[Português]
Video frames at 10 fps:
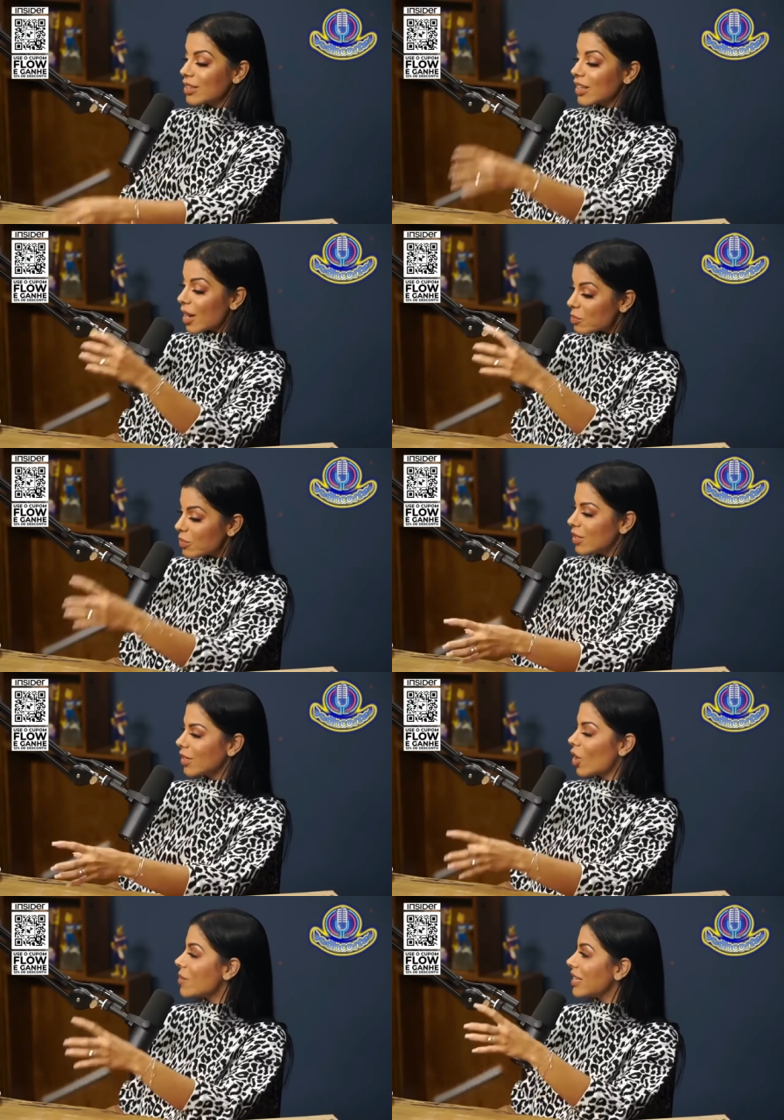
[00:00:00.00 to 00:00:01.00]
terapia, e não é
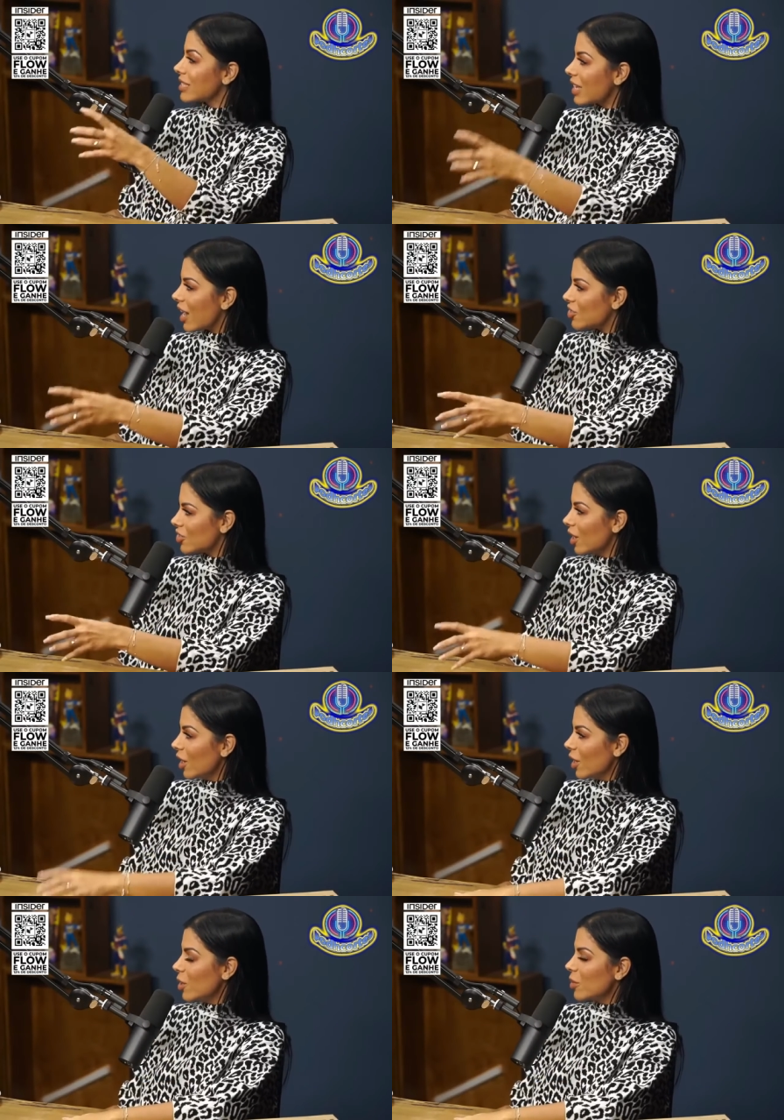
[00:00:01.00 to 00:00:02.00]
de... é massagem. É,
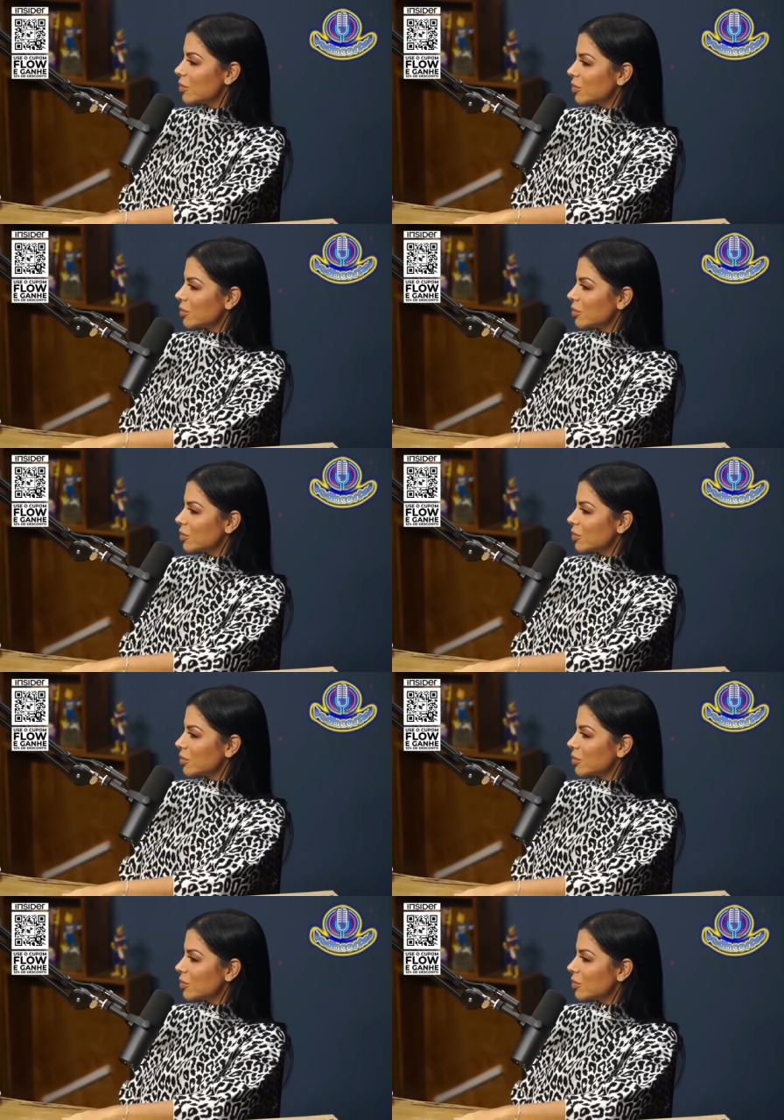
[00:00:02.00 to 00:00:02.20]
mas é que